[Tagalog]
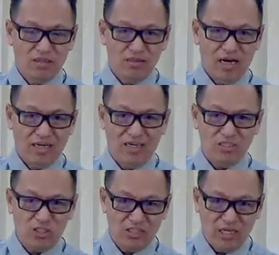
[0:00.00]

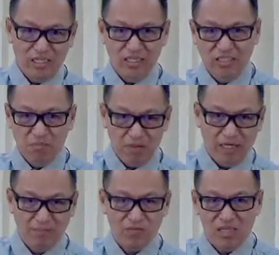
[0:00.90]
against A and B.
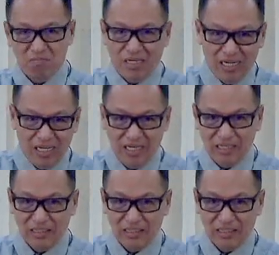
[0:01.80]
Iba na ang